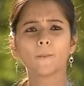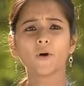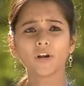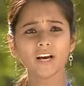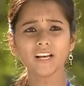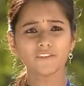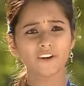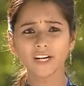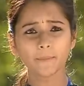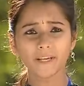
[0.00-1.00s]
பொண்ணால
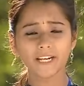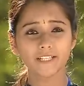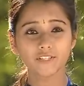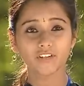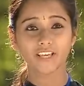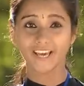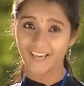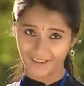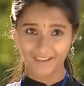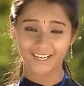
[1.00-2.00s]
ஃப்ரெண்டு பிரியறான்னு
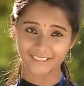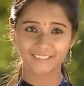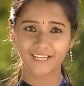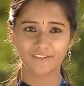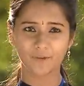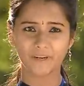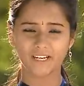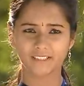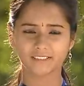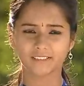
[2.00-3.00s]
சொன்னியே அதுக்கு தான் இவ்வளோ பெரிய